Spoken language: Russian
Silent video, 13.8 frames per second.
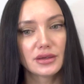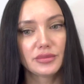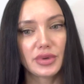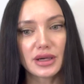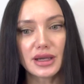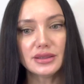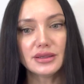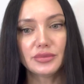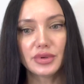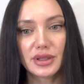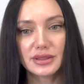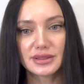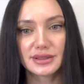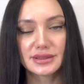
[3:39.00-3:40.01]
Пока она
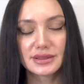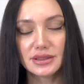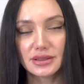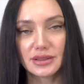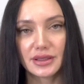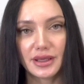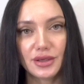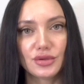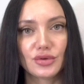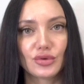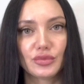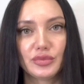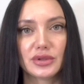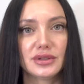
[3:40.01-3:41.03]
была со скидкой, я ее не
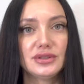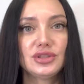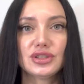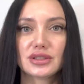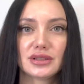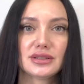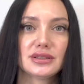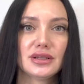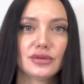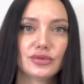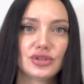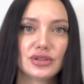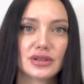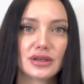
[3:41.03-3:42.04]
купила. А сейчас она стала
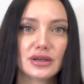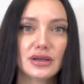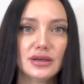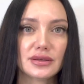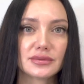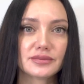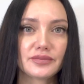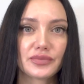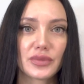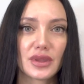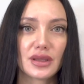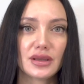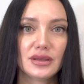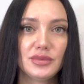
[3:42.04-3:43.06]
очень дорогая,
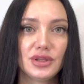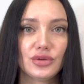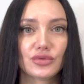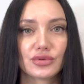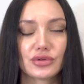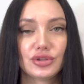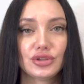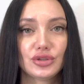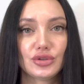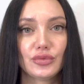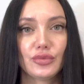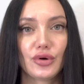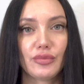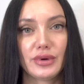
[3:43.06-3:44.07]
и меню хочется
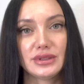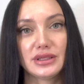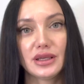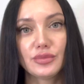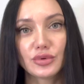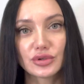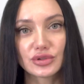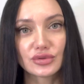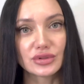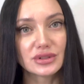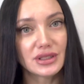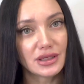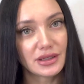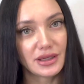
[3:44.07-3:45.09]
ее покупать. А я пользуюсь
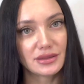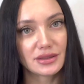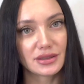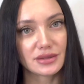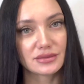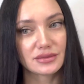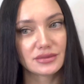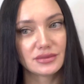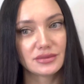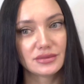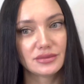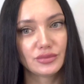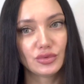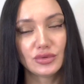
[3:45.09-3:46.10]
так редко
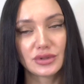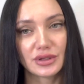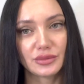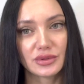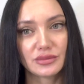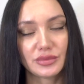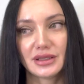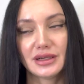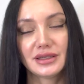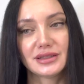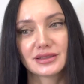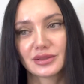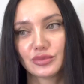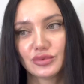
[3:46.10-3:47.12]
пудрами. Так
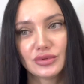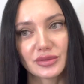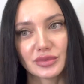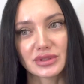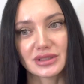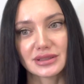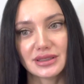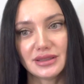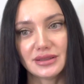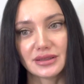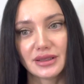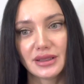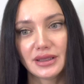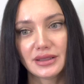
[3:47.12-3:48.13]
редко пудрами
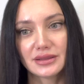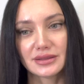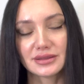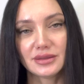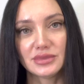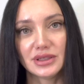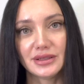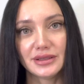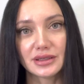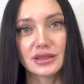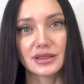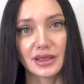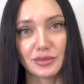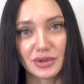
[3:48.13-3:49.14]
сказала. На самом деле
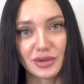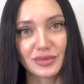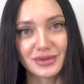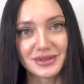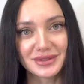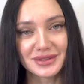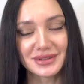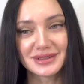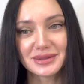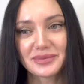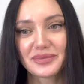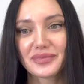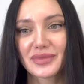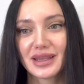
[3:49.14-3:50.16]
никогда ими не пользуюсь.
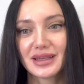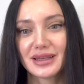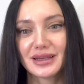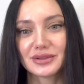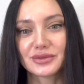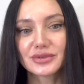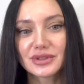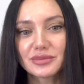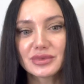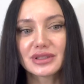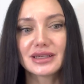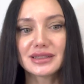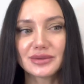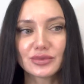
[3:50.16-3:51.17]
Но вот
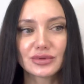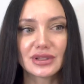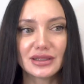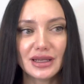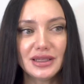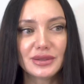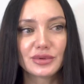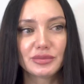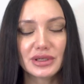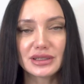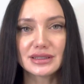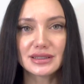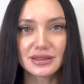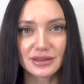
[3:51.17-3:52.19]
именно к этому тональному мне
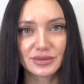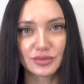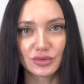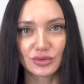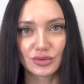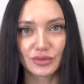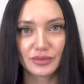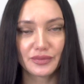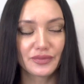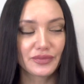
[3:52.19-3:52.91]
хотелось пудру.